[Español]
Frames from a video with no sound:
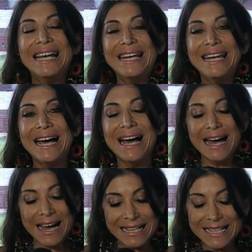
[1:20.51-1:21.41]

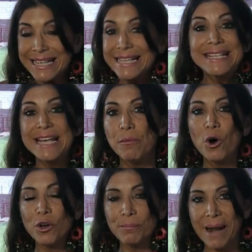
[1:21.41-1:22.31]
La, el
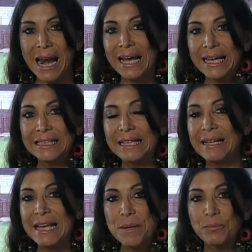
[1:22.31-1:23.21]
sinsabor para la gente
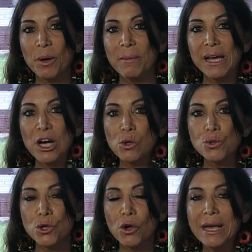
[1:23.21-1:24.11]
del equipo de Miguel
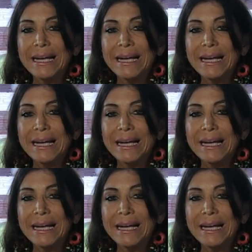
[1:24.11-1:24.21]
Russo,